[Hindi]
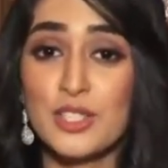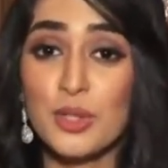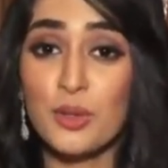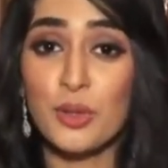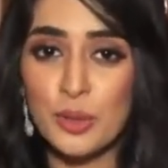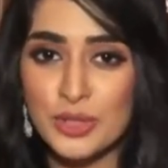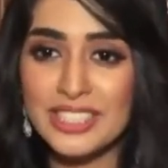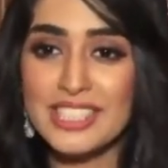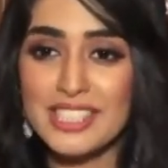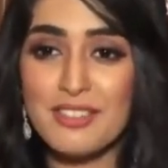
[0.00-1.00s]
जो
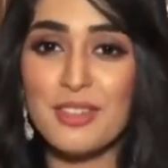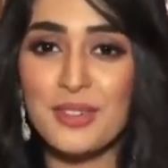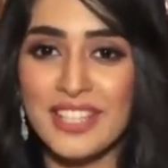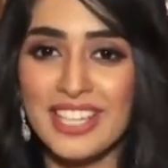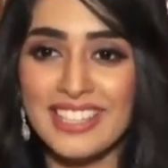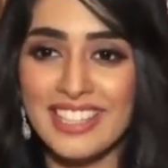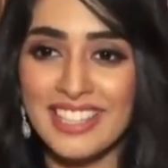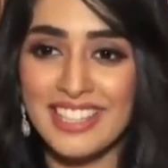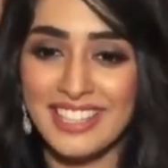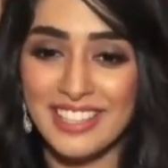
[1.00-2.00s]
खुशी से वो उठे थे
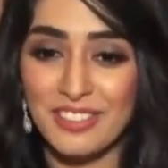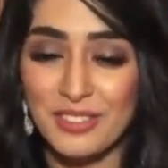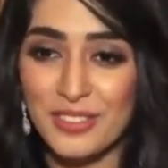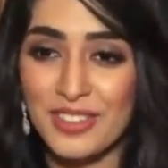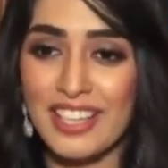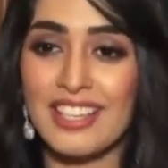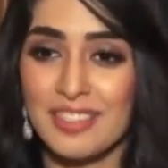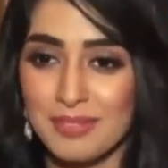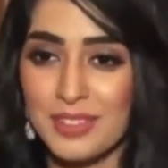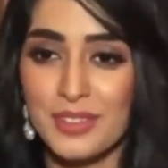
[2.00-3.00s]
उनके की
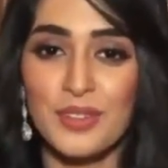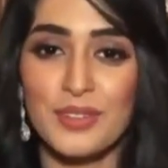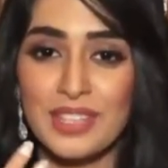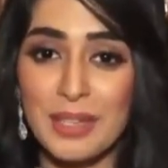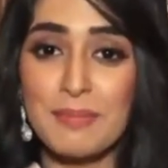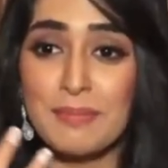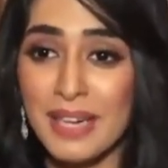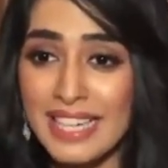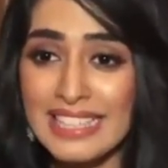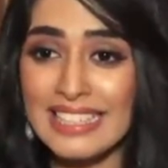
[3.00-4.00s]
यू you नो know, उनकी
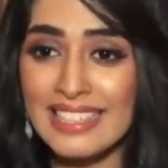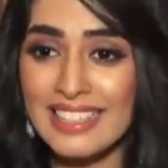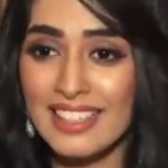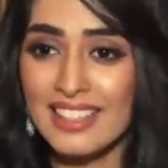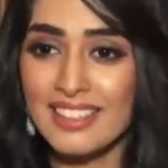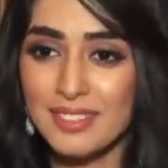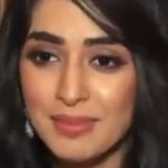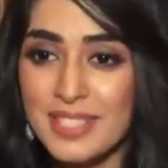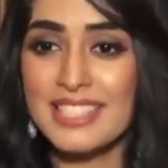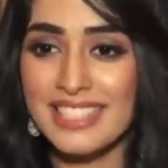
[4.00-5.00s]
बेटी
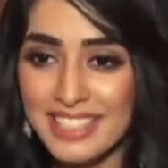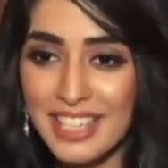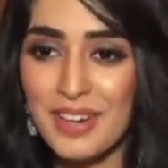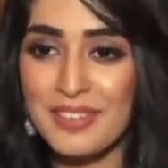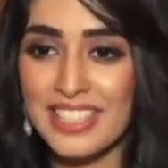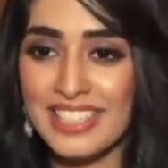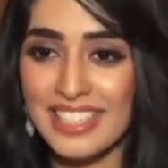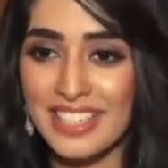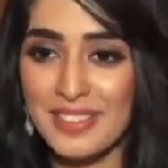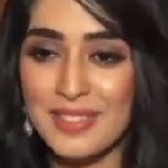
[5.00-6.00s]
मिस इंडिया बनी
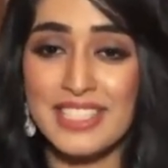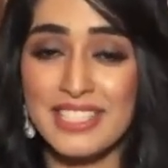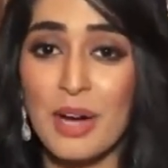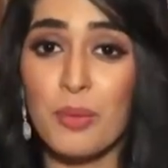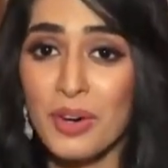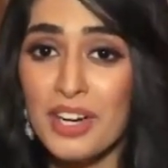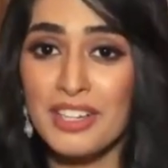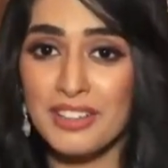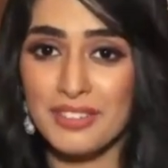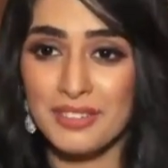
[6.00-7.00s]
है मिस इंडिया
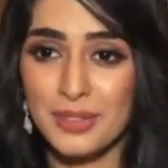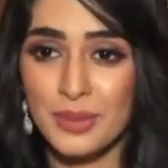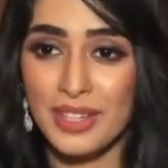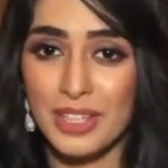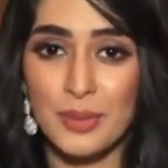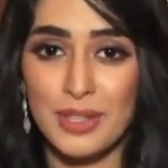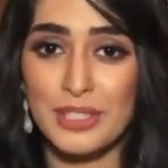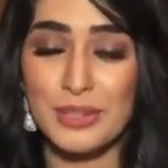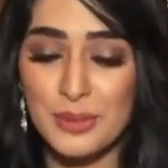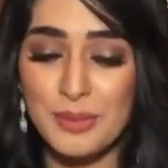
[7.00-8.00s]
वर्ल्ड
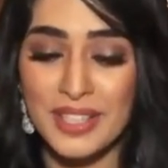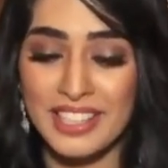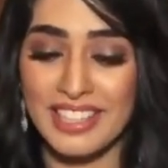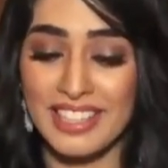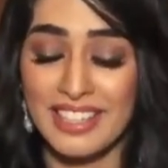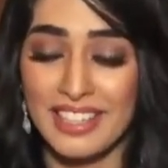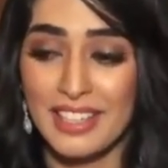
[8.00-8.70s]
2022 बनी है